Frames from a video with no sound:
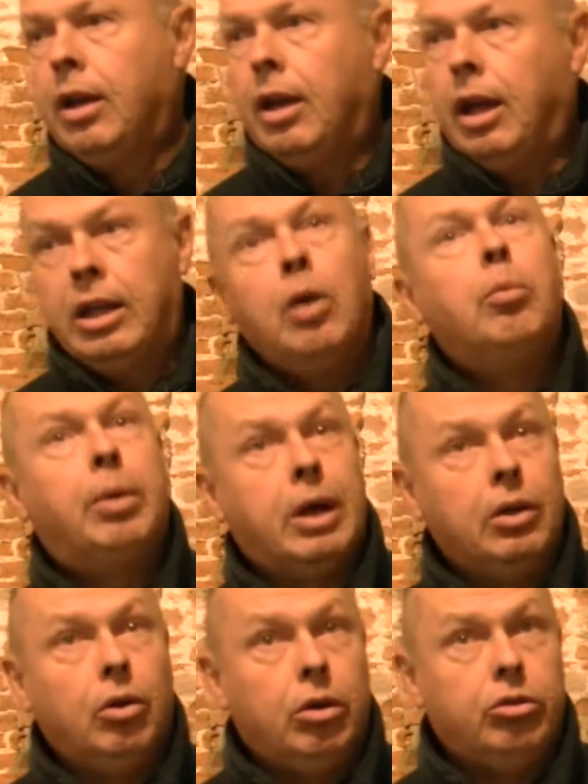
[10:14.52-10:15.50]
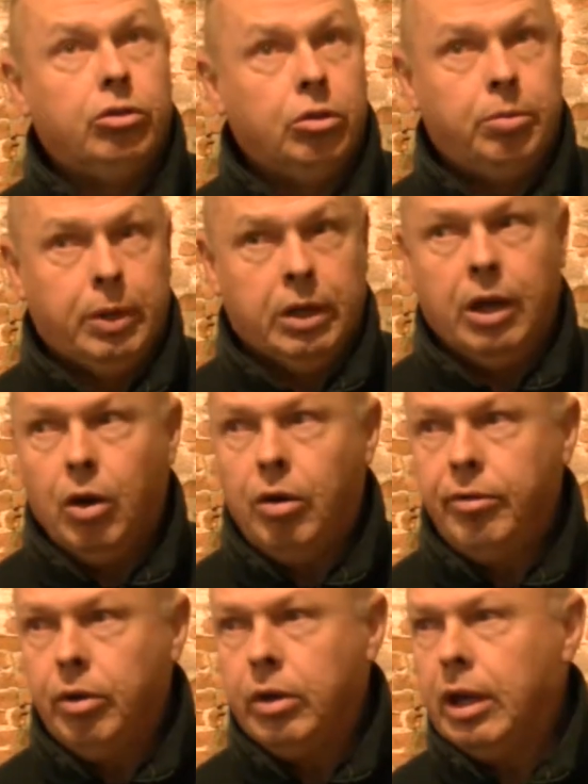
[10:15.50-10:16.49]
ed è un paradosso perché è
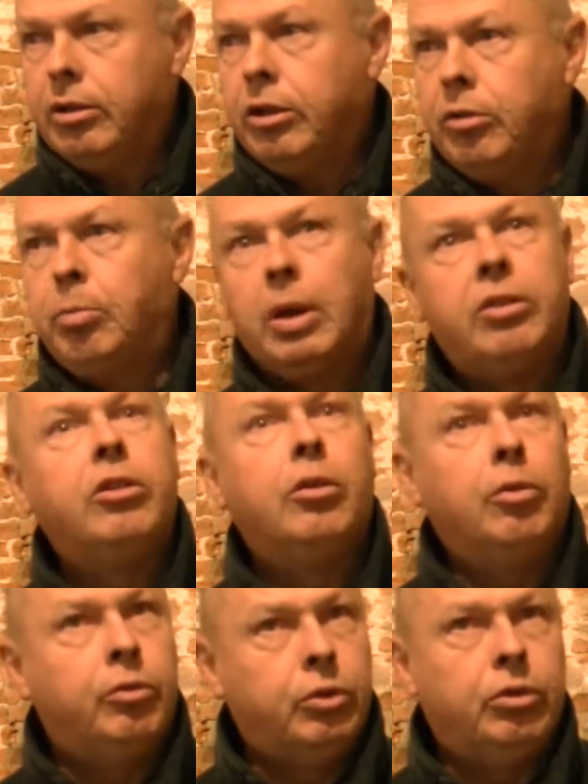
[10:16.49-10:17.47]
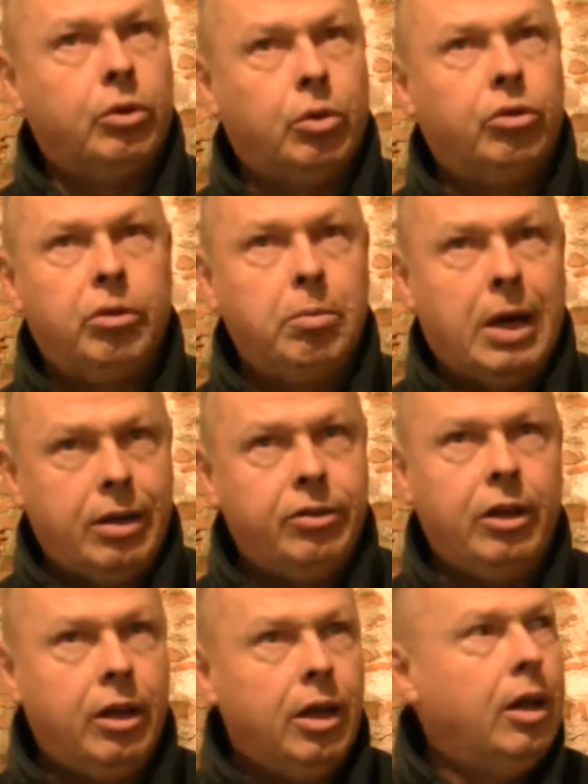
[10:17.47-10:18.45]
ovvio che se i prezzi non fossero così
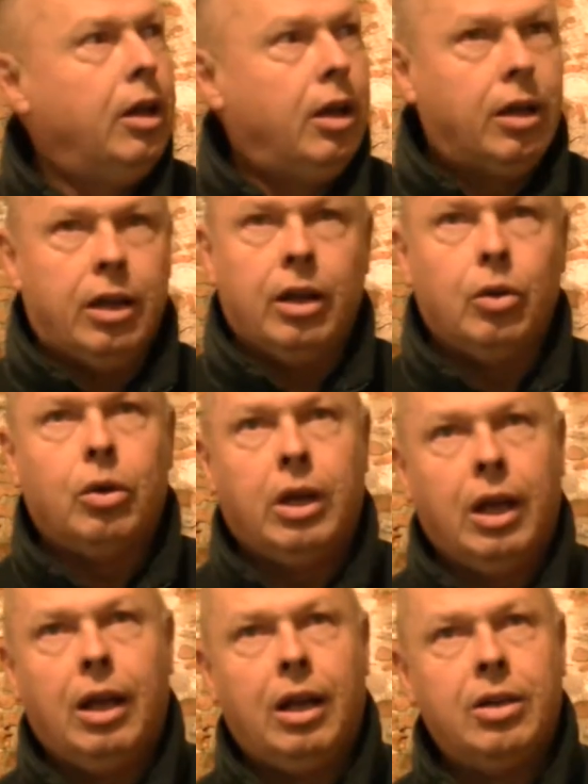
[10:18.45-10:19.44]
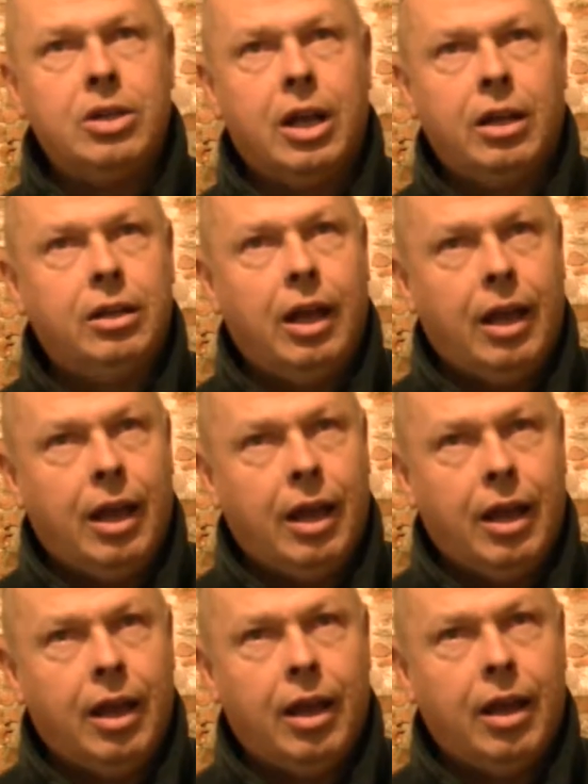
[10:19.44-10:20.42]
bassi credo che la gente
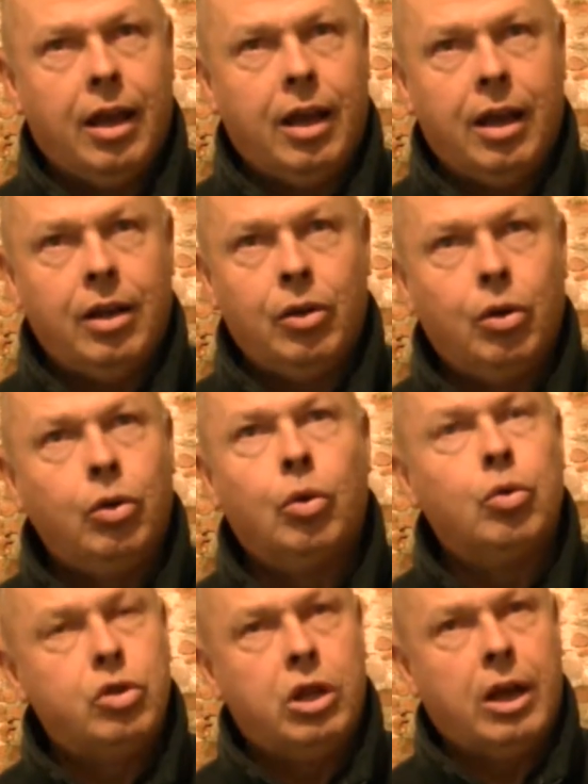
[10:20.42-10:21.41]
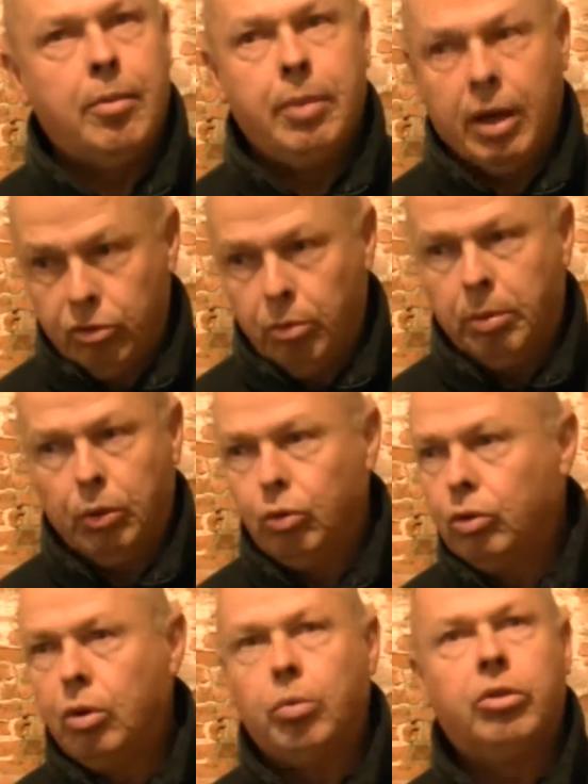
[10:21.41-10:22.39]
eh, non riuscirebbe,
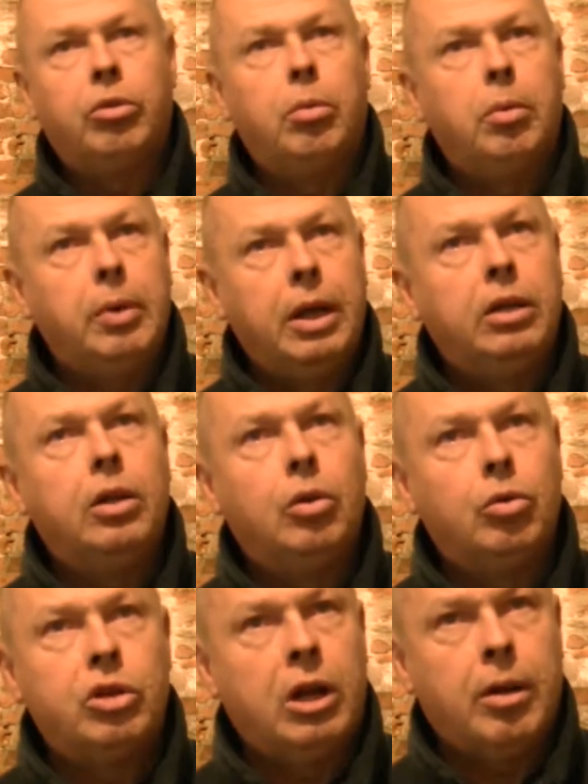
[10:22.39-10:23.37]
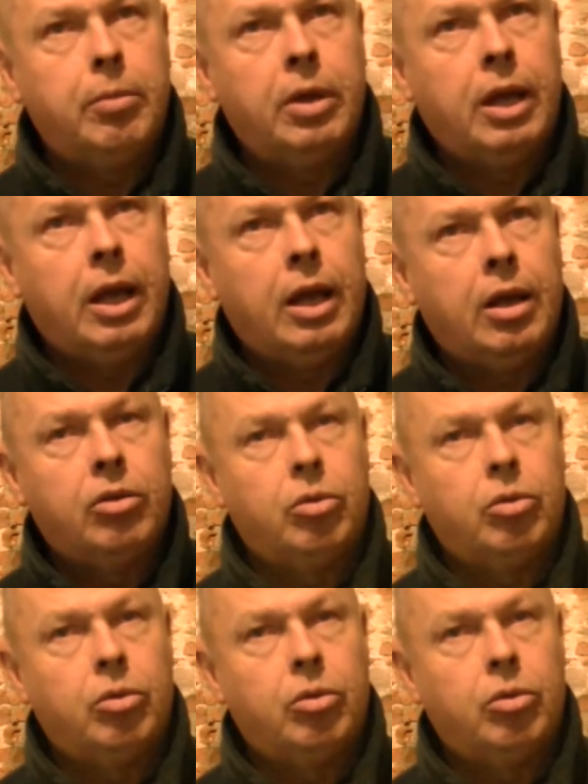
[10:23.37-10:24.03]
soprattutto in questi momenti, non riuscirebbe a